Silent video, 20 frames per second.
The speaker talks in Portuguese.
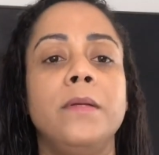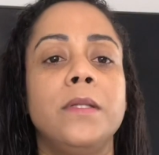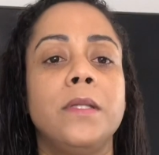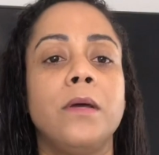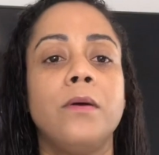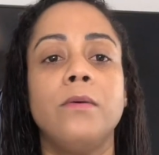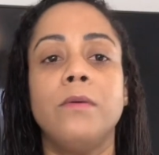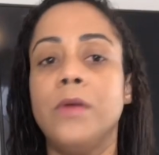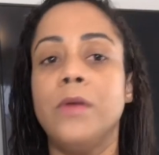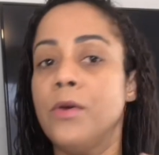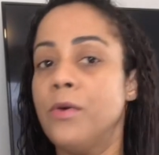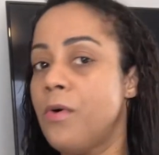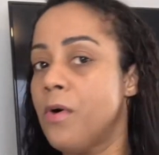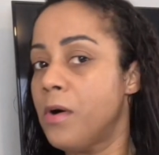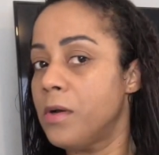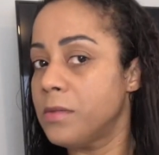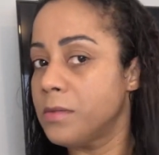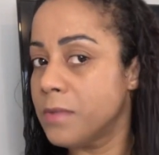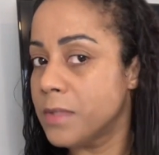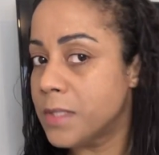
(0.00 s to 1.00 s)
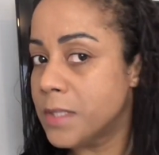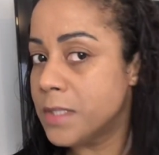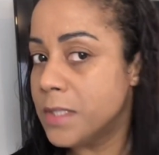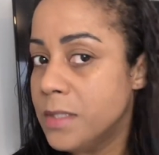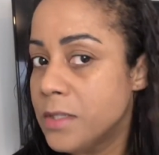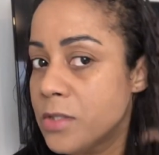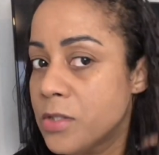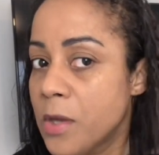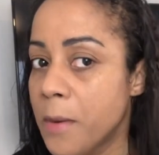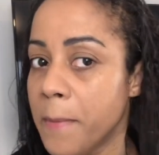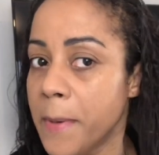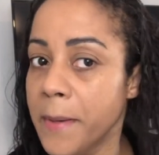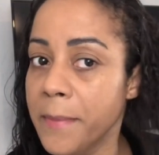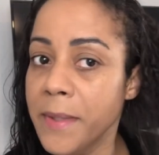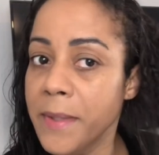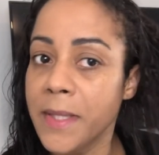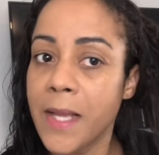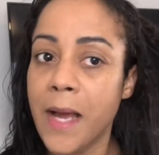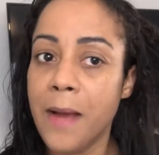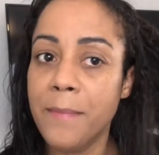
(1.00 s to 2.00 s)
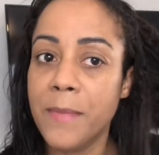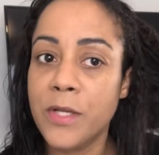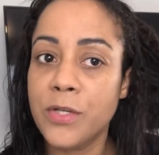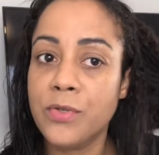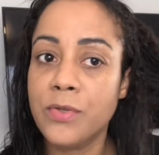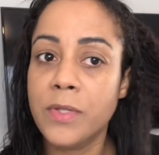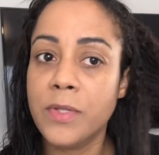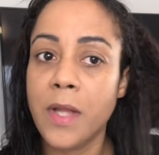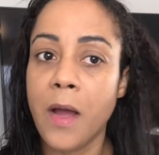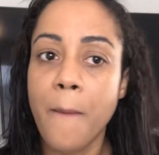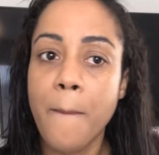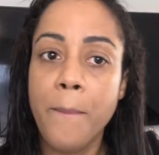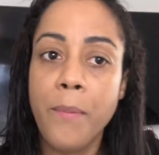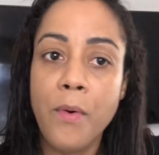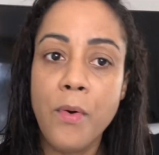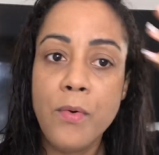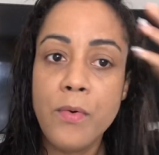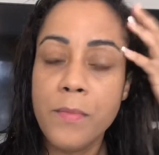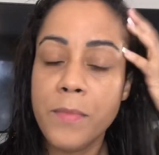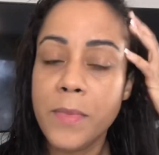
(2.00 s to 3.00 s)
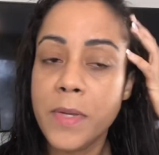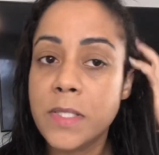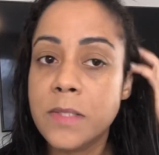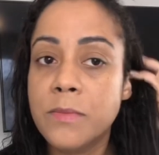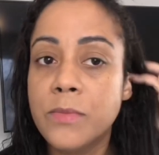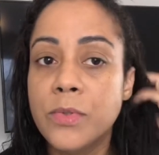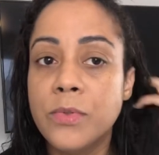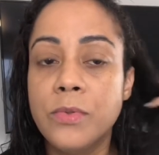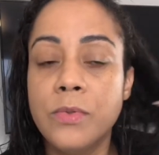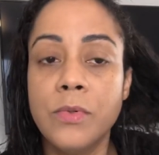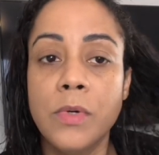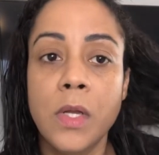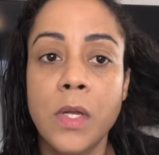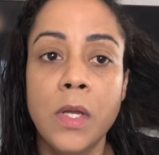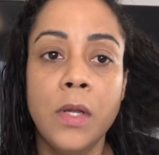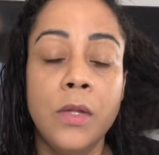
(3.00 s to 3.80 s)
Então eu gosto assim, só pra me dar, me ajudar um pouco mesmo no,